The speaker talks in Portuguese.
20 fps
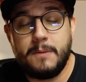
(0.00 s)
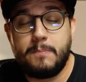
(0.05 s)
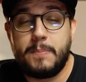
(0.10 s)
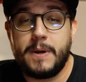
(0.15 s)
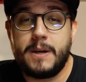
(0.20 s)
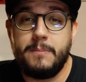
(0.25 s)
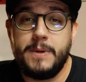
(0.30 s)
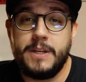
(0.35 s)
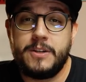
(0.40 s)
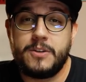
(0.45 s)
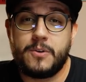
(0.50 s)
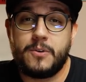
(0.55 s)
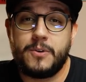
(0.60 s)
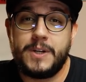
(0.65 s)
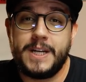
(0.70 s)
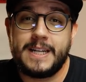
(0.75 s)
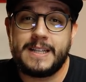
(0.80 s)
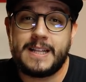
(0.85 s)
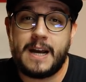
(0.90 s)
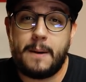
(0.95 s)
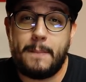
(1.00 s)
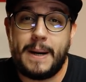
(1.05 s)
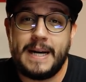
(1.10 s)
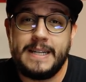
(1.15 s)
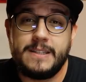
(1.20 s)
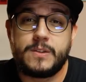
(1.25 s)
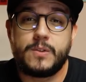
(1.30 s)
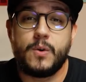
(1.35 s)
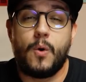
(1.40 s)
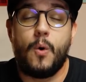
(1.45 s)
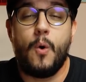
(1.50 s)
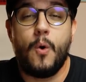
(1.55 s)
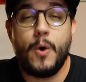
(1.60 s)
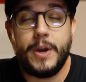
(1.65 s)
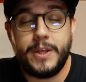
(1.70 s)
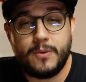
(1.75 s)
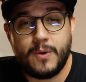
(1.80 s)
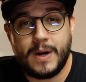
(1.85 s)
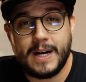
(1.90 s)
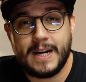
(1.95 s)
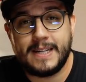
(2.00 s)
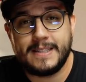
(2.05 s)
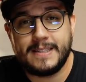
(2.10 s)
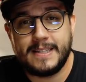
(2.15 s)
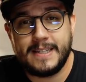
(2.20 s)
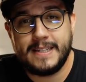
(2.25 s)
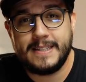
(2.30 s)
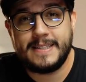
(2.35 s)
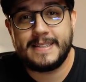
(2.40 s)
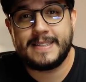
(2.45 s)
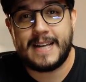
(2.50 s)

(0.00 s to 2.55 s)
que permite eu conectar mais 8 HDs